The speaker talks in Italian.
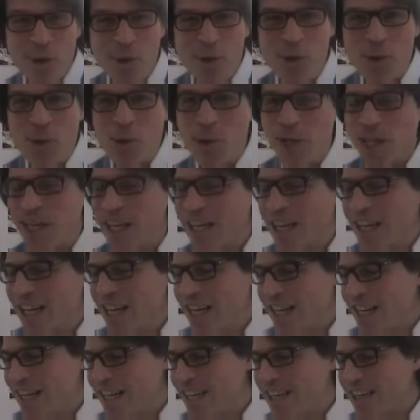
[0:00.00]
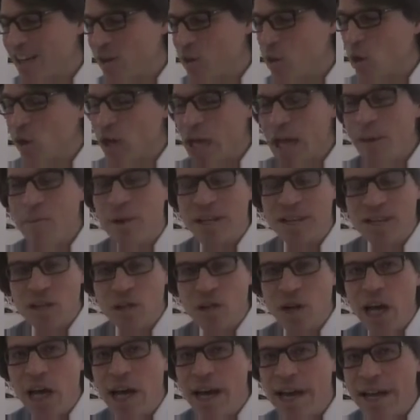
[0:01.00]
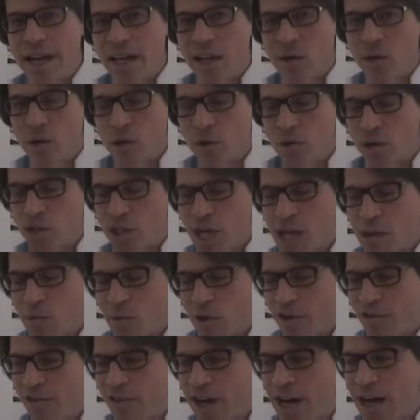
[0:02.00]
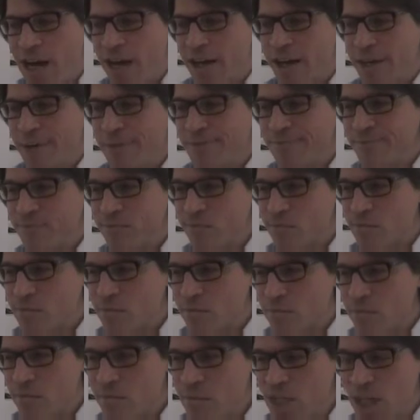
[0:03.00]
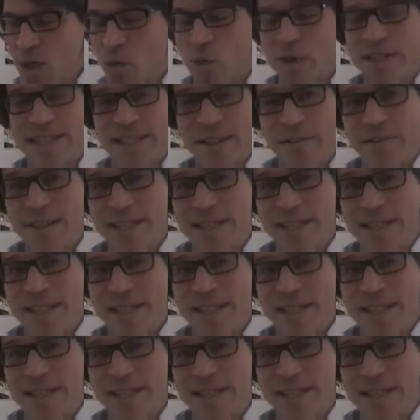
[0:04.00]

per cui eh, quello che è particolare è che noi riusciamo a fare queste